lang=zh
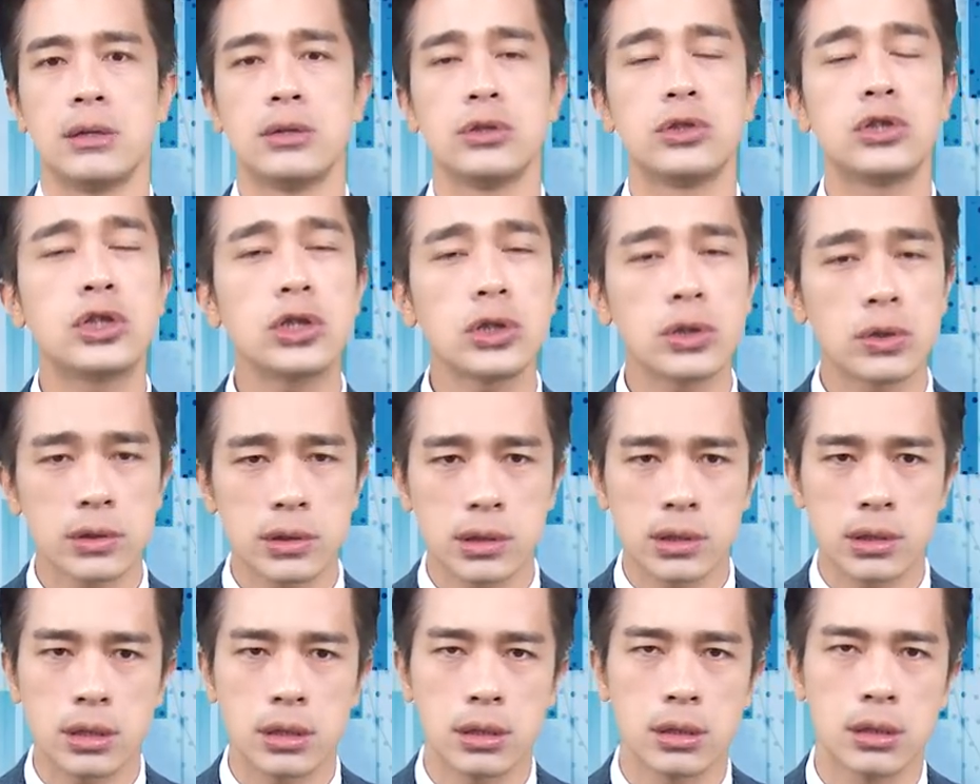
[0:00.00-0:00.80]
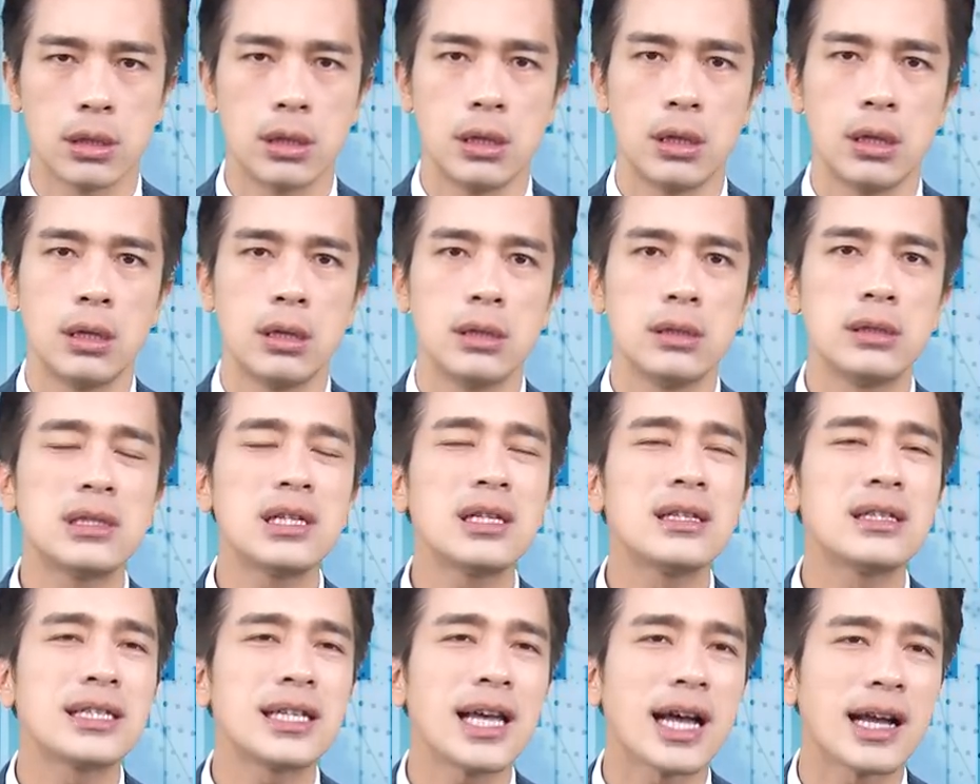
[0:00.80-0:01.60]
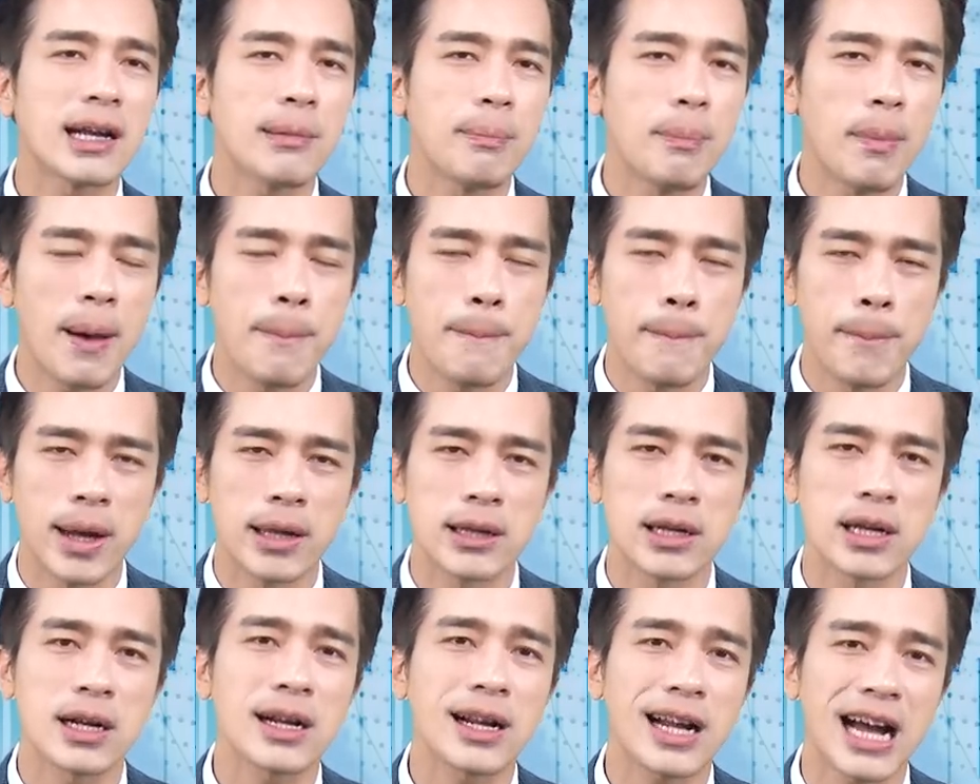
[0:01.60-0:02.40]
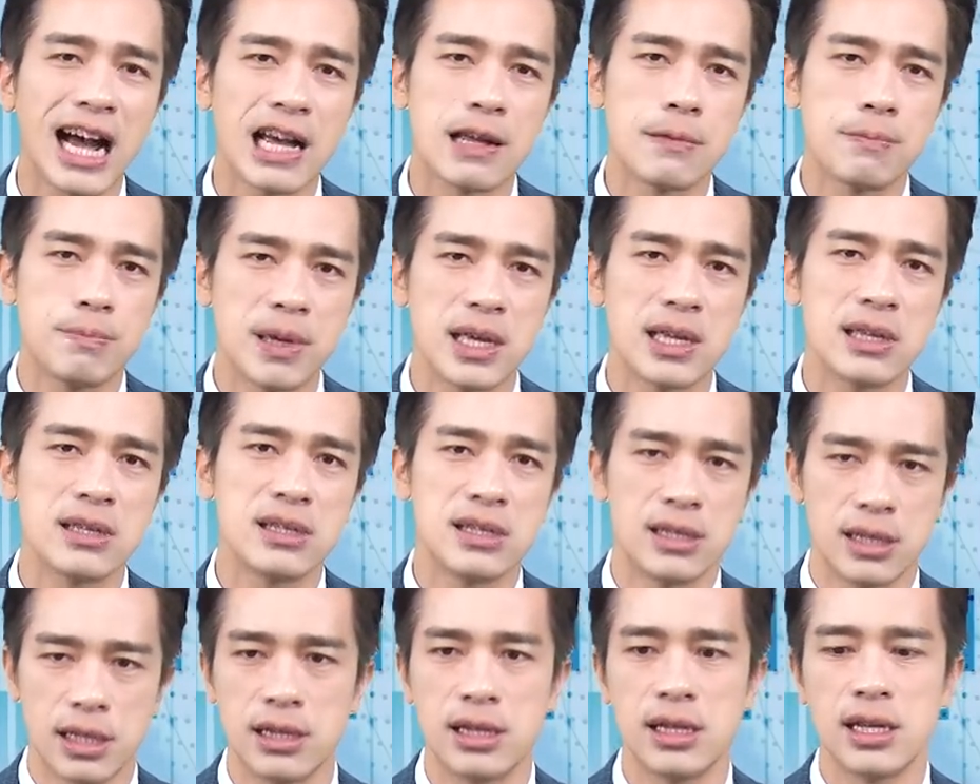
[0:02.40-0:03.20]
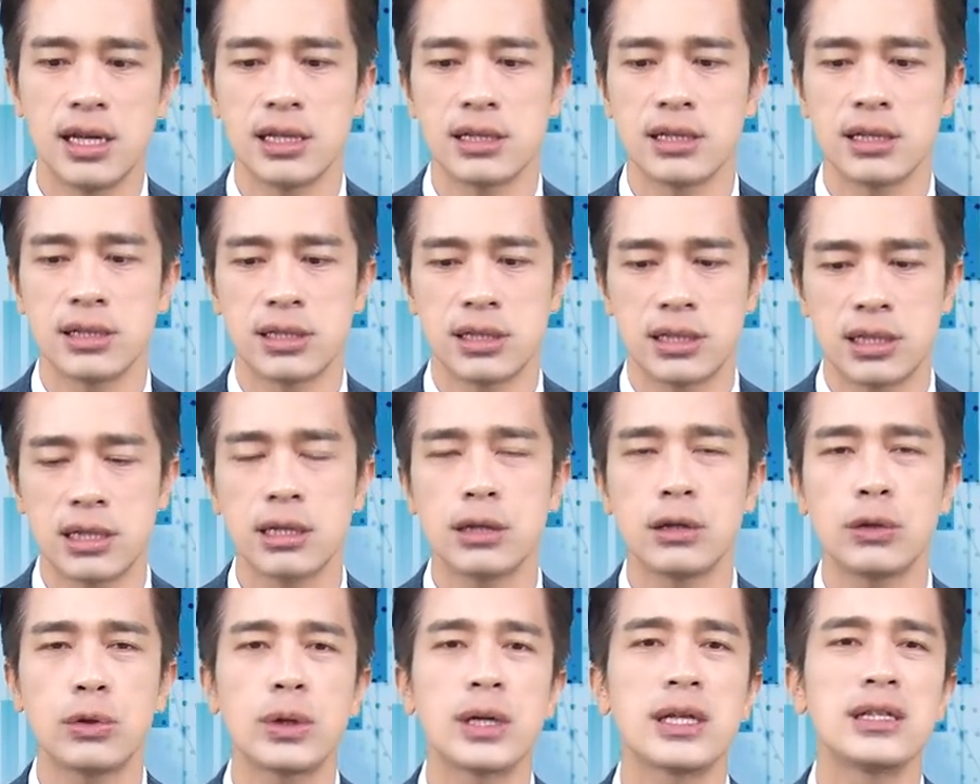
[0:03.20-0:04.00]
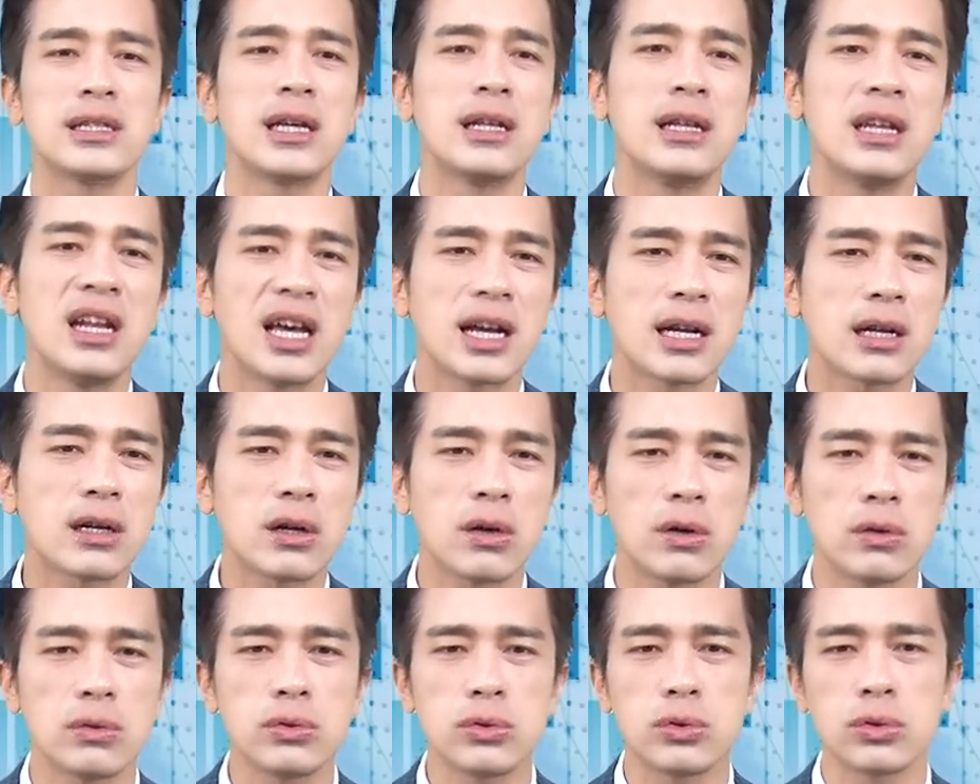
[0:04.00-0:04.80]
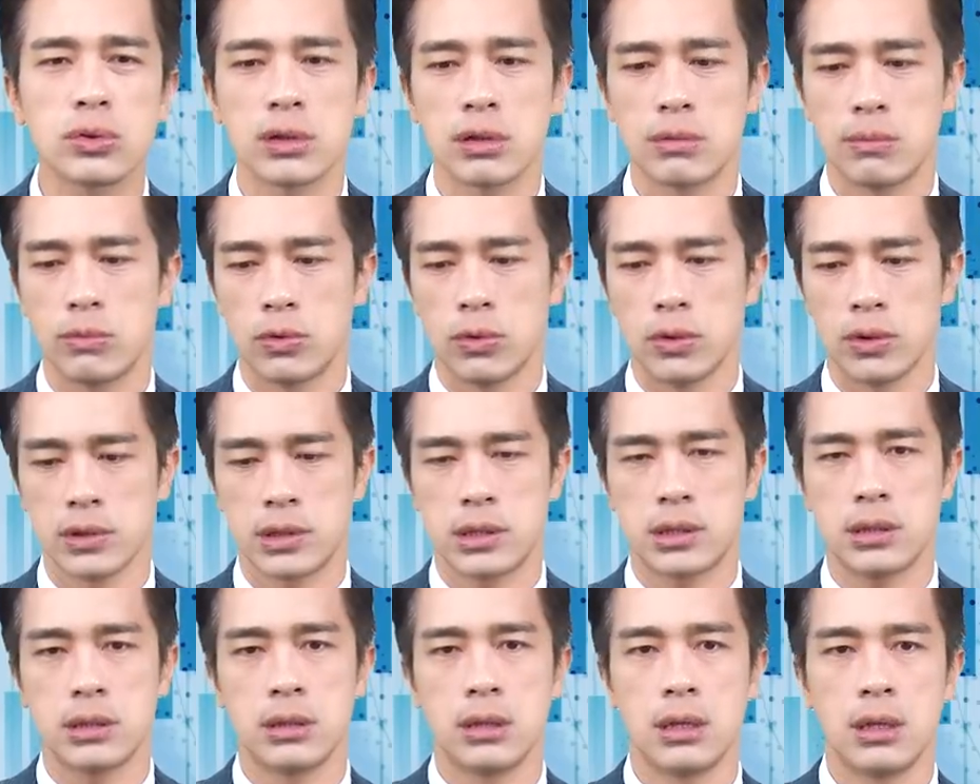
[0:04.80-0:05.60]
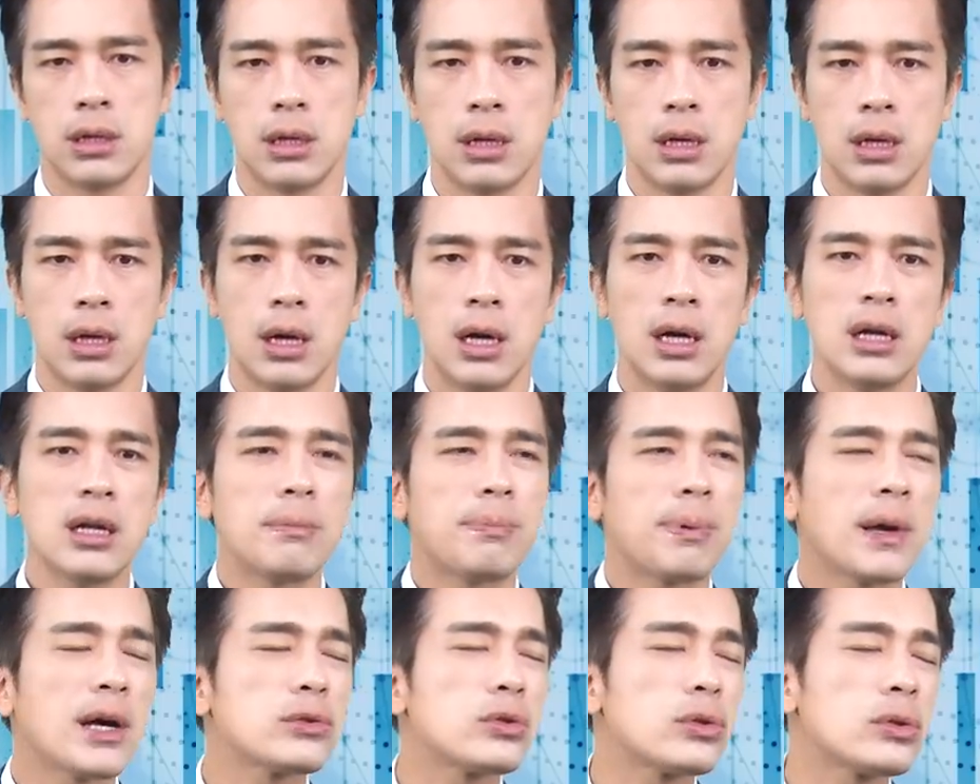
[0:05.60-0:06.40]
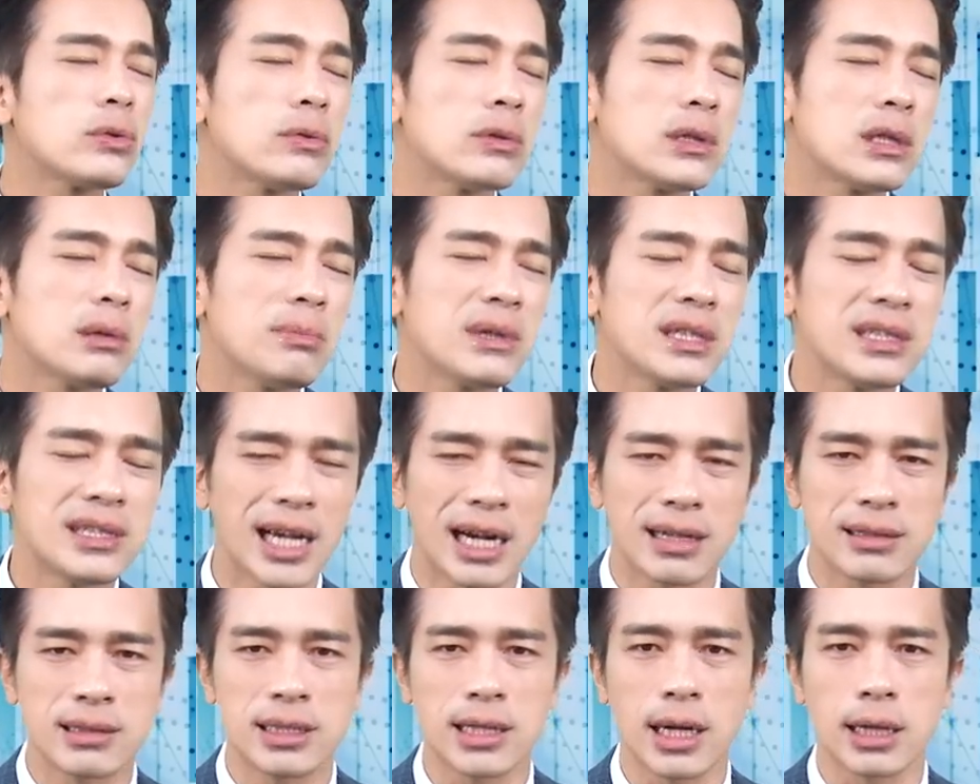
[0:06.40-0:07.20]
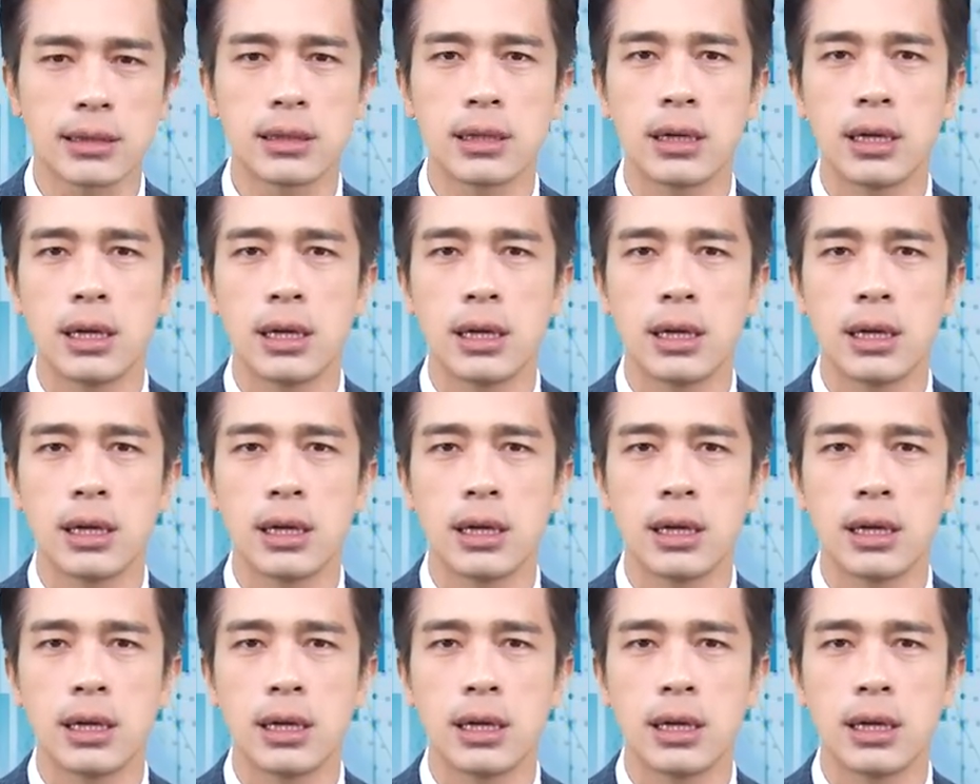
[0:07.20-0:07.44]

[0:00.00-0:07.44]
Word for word: 就是正在慢慢的改变人类的社会、人类工作的模式。而且不要说我这边讲讲，